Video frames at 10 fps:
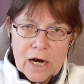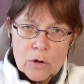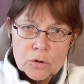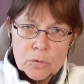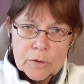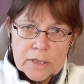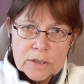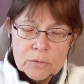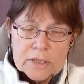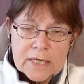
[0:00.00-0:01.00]

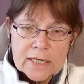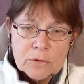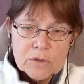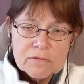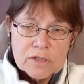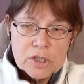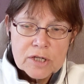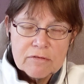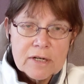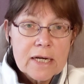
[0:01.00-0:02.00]
Autorin und
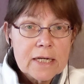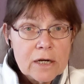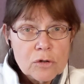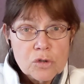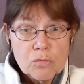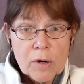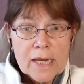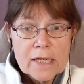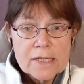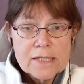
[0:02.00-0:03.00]
Ernährungswissenschaftlerin aus
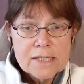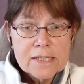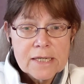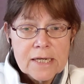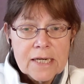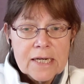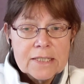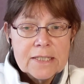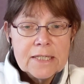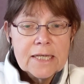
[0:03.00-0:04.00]
Wales,
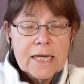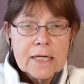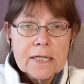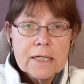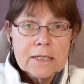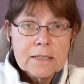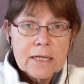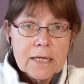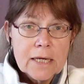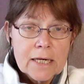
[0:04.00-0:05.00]
die die gängigen
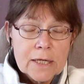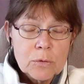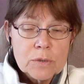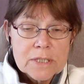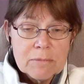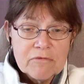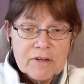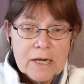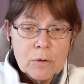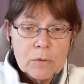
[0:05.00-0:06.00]

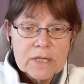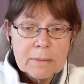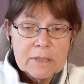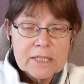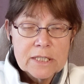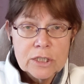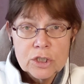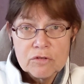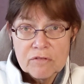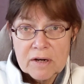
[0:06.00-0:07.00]
Ernährungsempfehlungen der
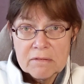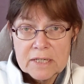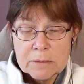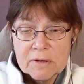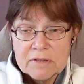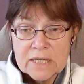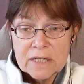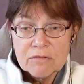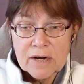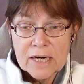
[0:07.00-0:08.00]
medizinischen Fachwelt immer wieder
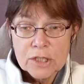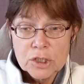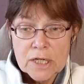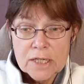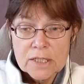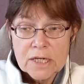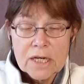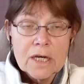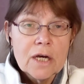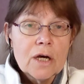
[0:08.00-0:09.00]
in Frage stellt
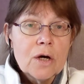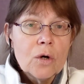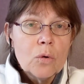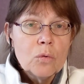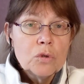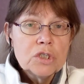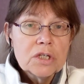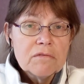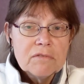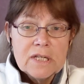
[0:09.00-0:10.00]
und
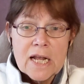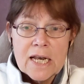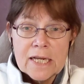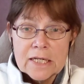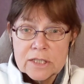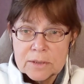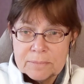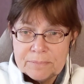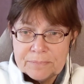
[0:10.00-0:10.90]
widerlegt.